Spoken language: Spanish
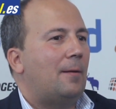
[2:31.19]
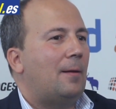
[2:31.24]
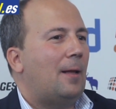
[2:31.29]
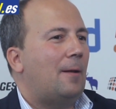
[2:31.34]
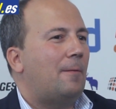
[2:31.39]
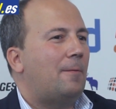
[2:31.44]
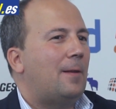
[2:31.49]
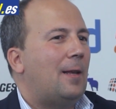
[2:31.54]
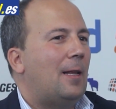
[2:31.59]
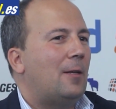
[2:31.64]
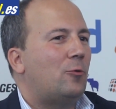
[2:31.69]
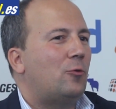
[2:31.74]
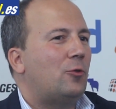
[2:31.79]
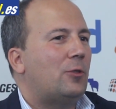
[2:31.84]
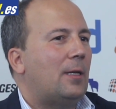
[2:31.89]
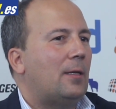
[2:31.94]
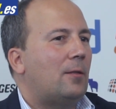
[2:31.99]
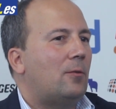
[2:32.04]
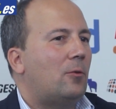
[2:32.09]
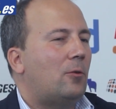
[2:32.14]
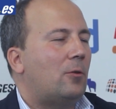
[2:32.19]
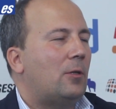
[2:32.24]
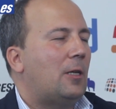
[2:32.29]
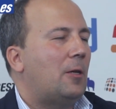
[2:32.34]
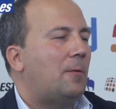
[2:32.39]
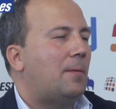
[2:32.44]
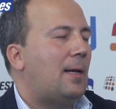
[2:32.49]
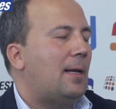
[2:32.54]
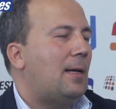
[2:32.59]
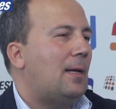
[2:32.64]
al, final es un sector
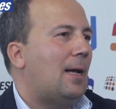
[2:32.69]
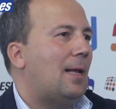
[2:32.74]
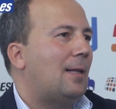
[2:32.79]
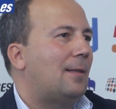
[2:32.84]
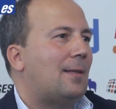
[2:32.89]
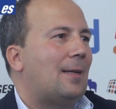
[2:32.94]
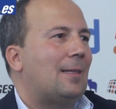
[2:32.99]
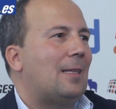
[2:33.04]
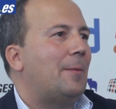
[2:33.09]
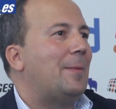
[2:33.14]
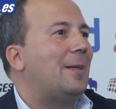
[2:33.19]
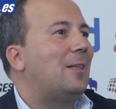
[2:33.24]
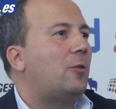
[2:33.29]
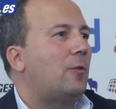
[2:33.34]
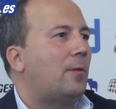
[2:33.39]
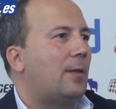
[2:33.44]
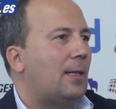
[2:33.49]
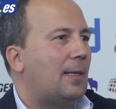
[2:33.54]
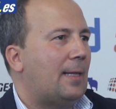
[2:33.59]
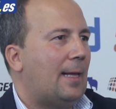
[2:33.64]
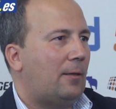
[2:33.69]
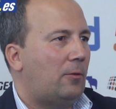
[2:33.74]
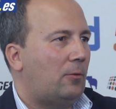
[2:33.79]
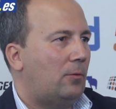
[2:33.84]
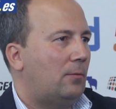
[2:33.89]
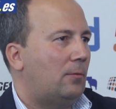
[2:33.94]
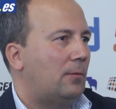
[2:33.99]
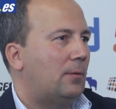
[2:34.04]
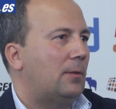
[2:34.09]
que va al tratamiento del dato.